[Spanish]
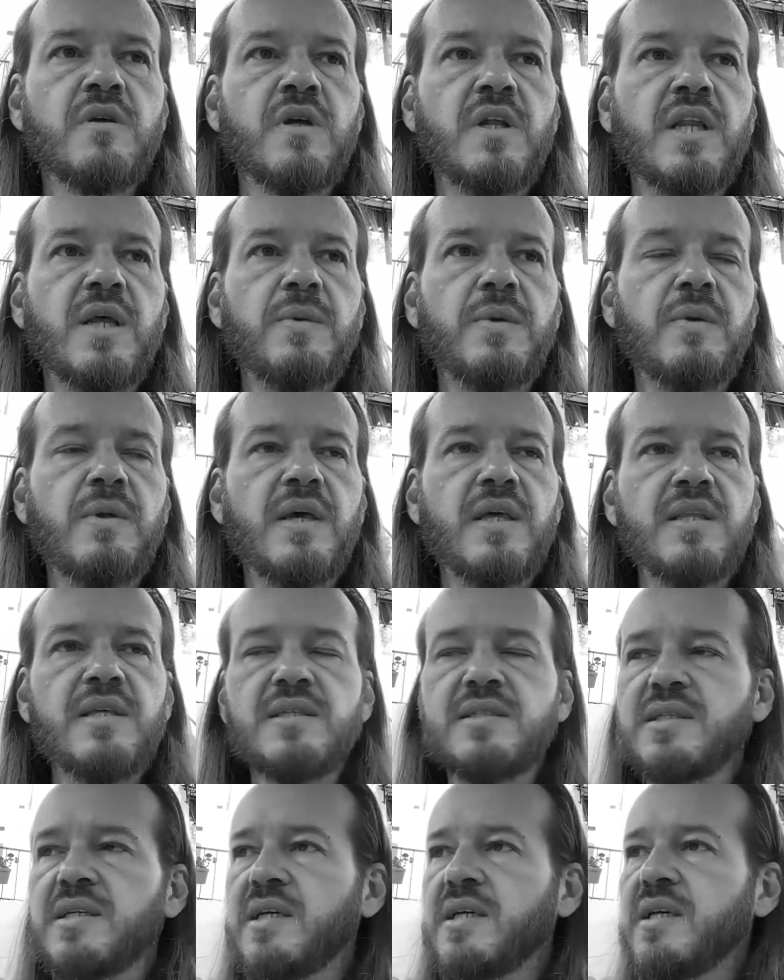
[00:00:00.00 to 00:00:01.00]
La Biblia
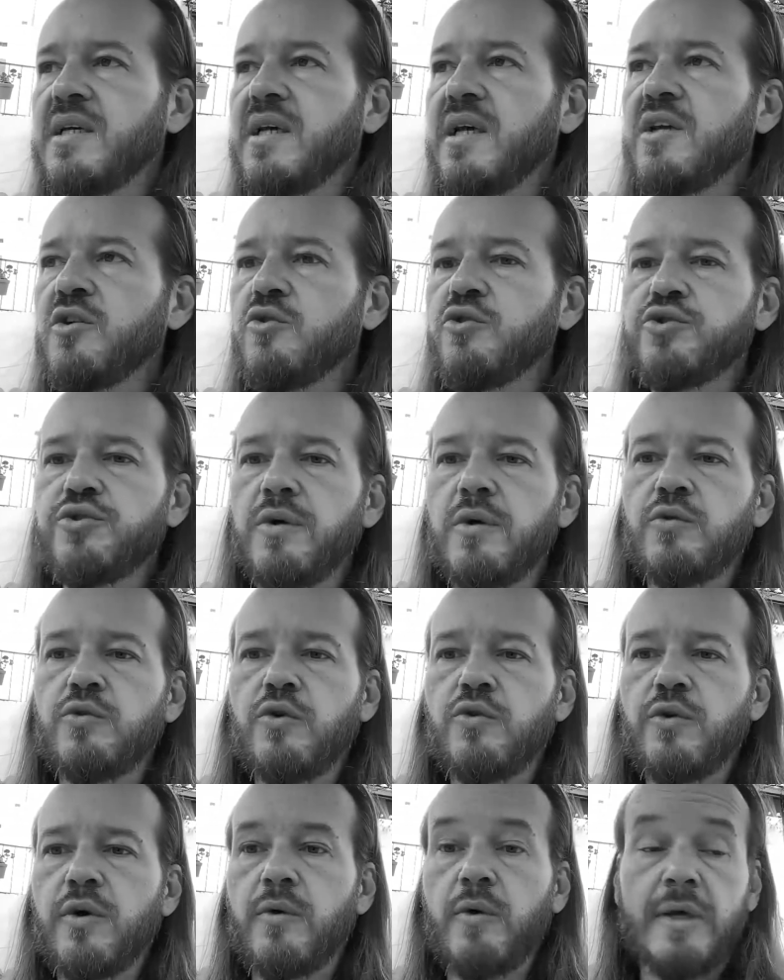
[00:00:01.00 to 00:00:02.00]
dice en Josué
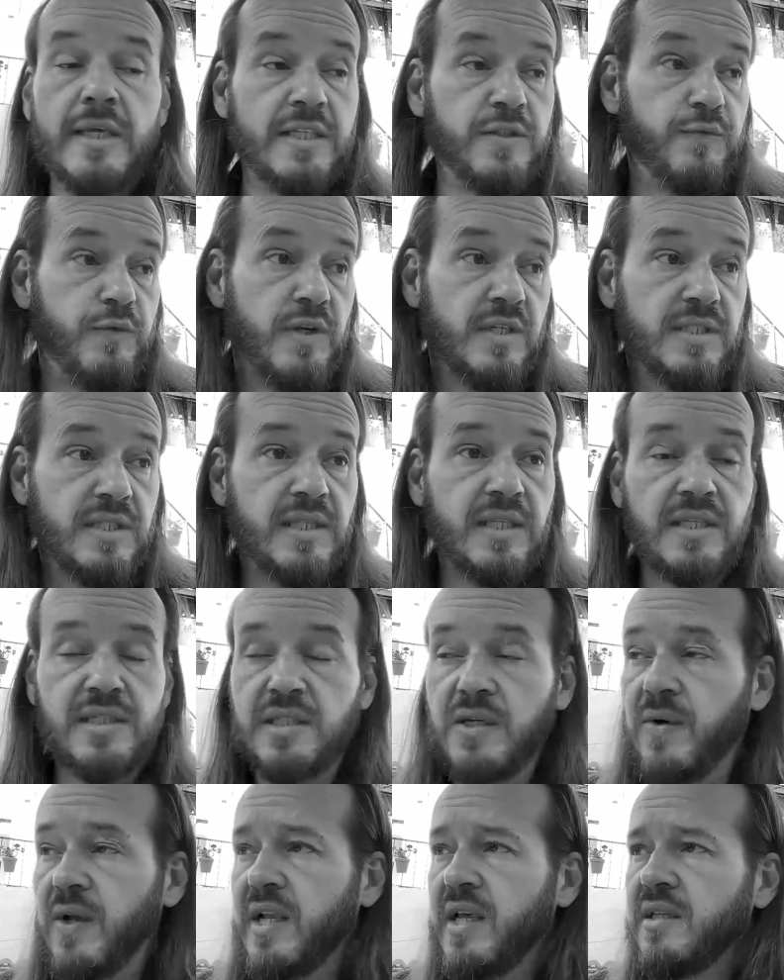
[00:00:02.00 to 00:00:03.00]
1.9, esfuérzate y sé
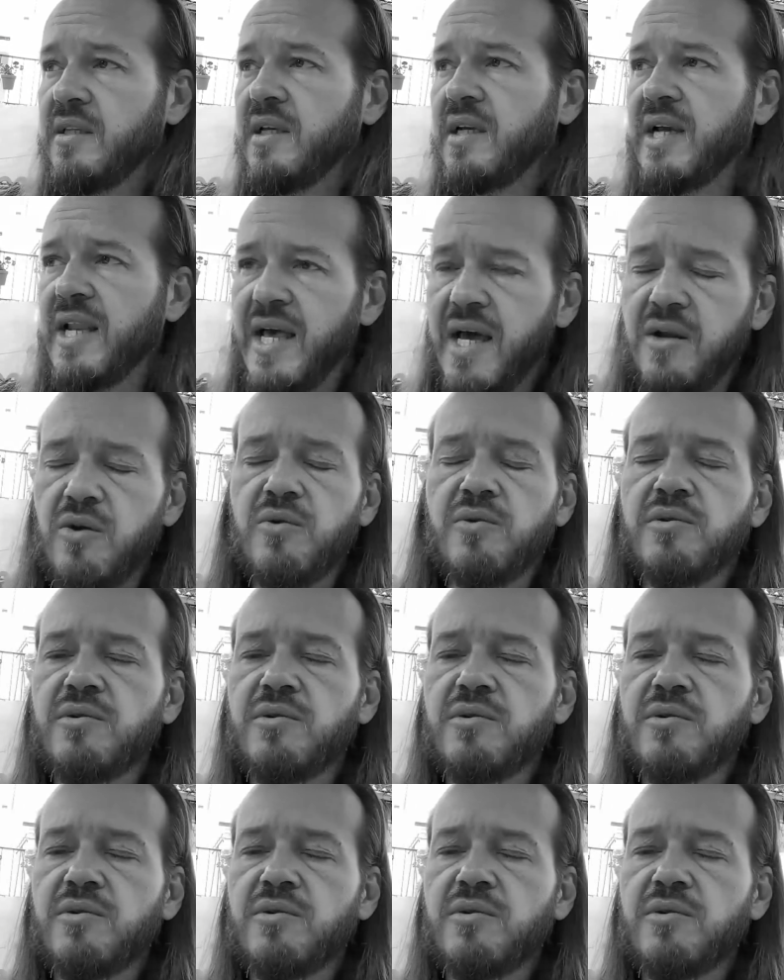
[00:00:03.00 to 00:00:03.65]
valiente, claro.